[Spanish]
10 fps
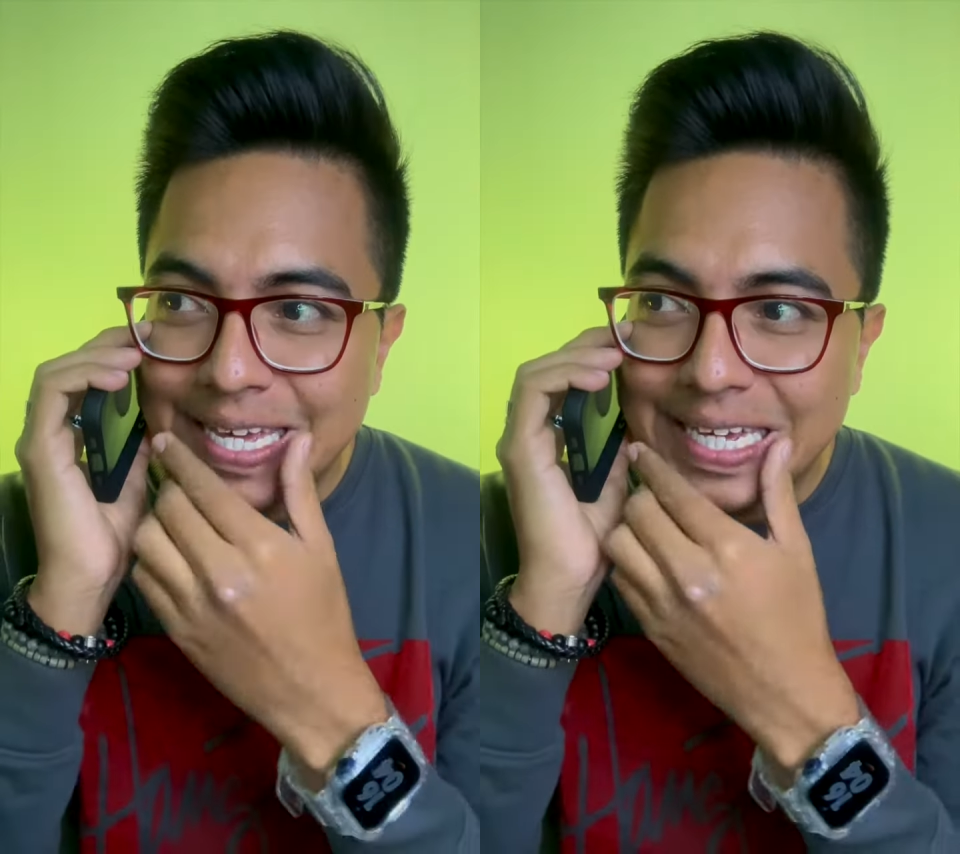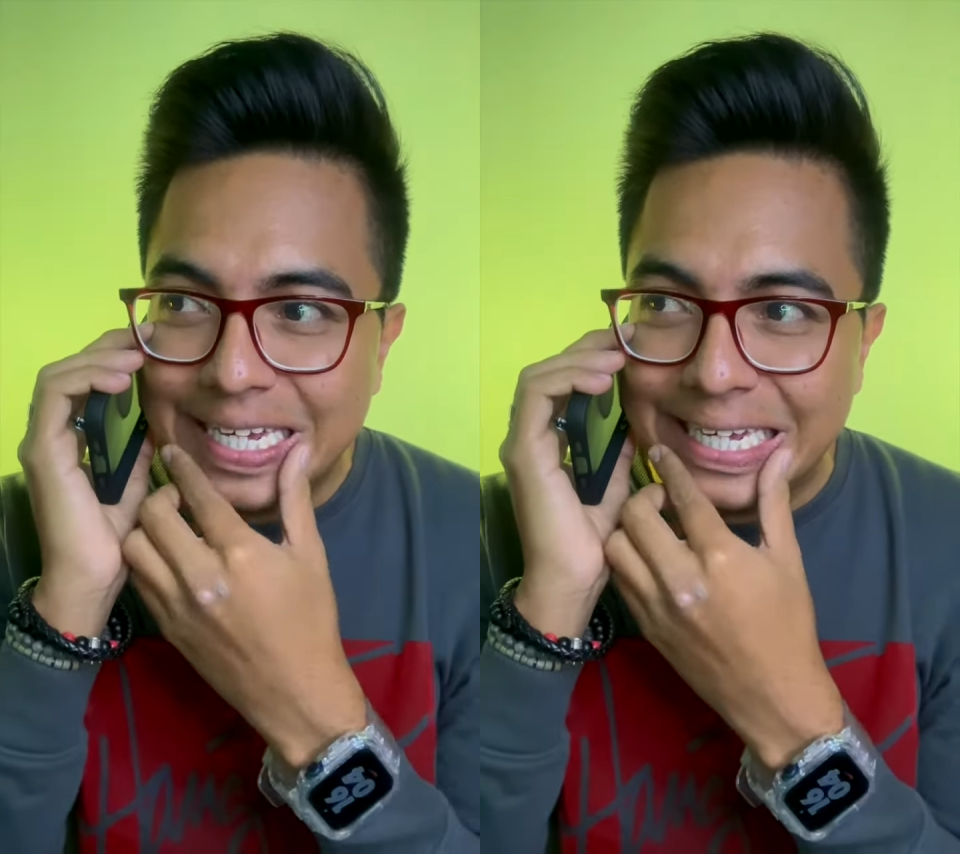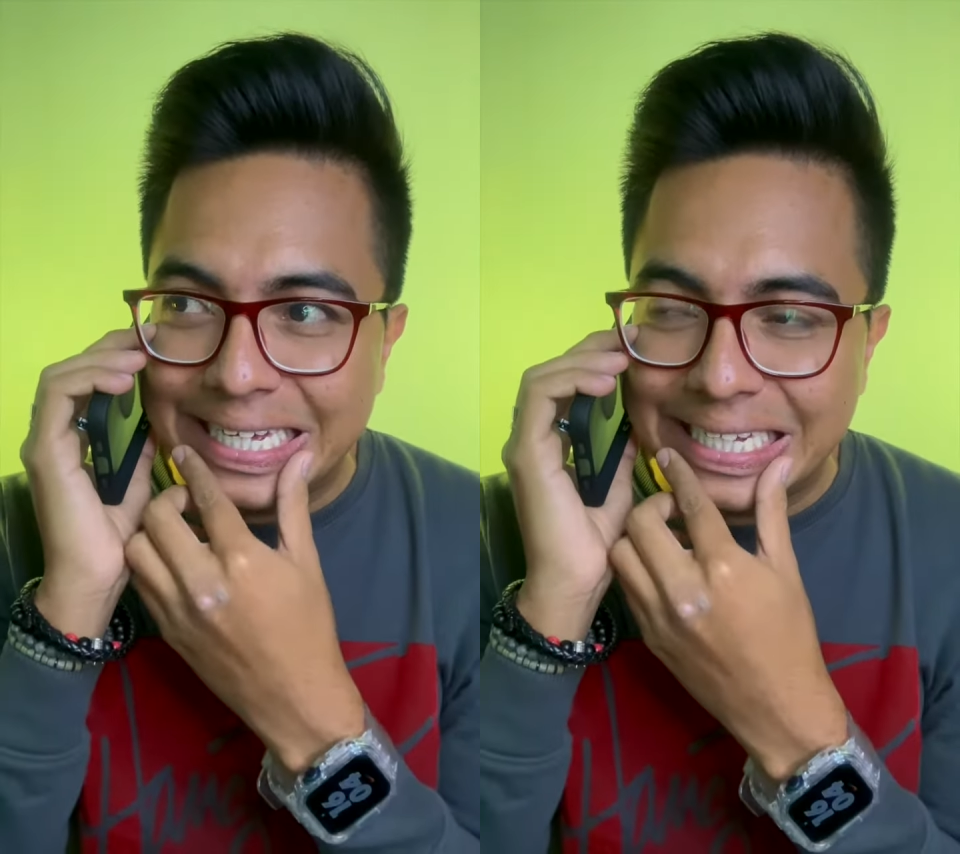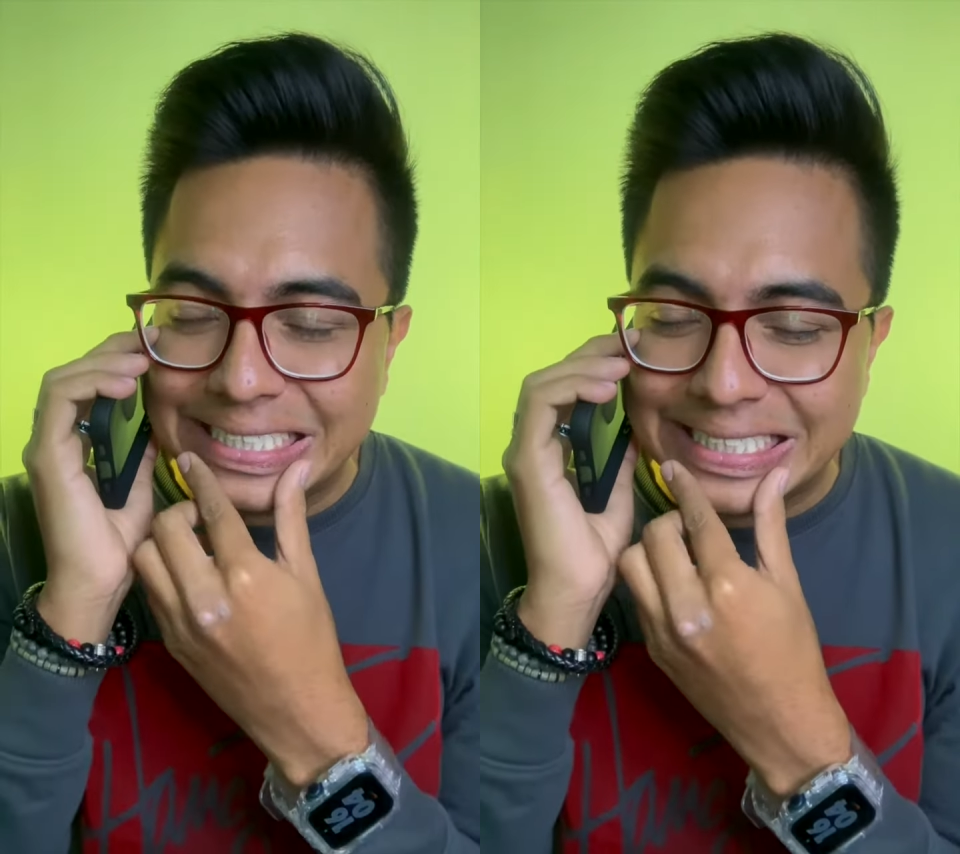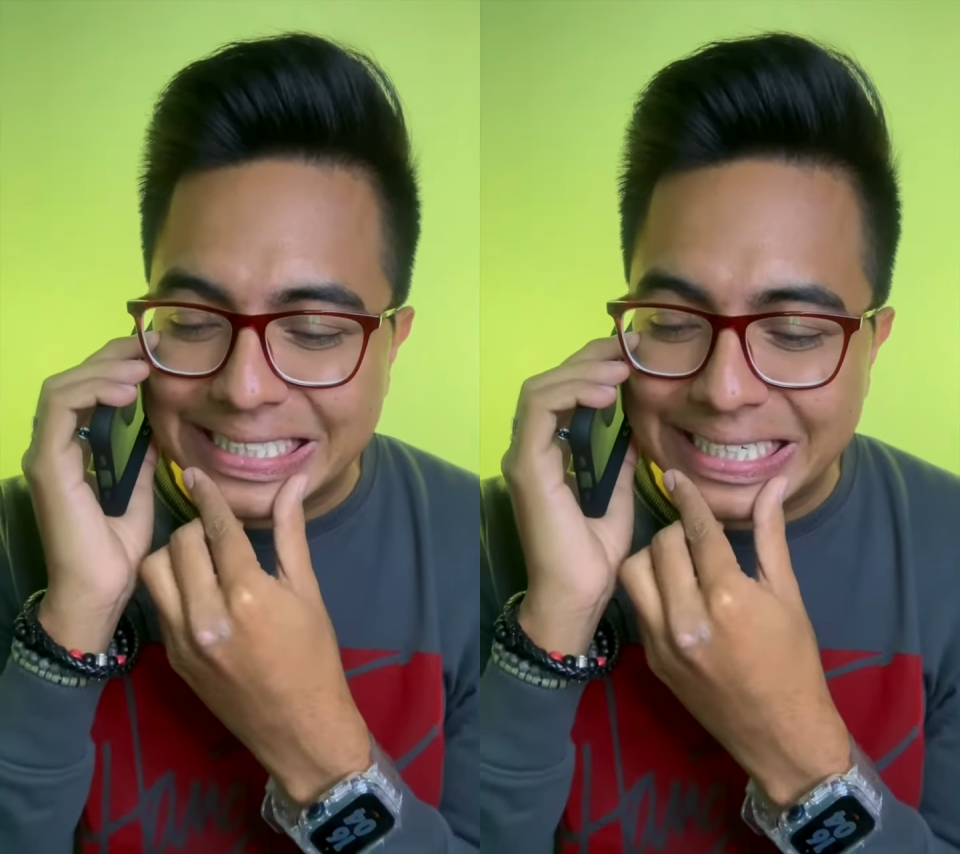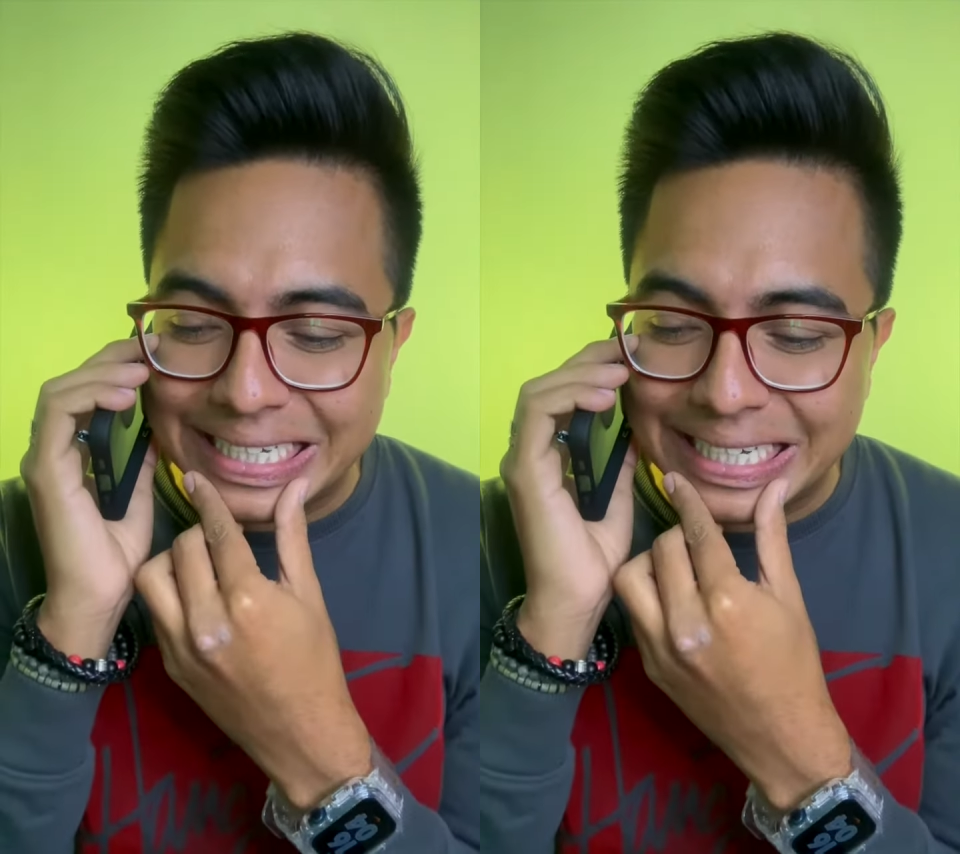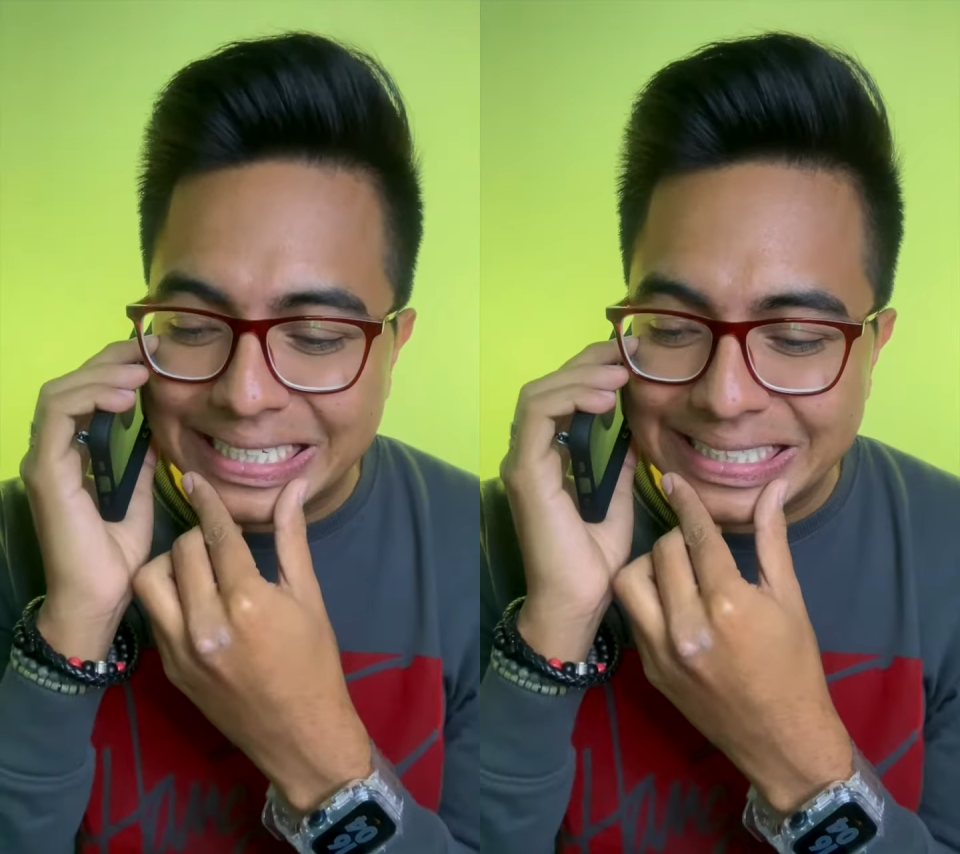Y, y, este,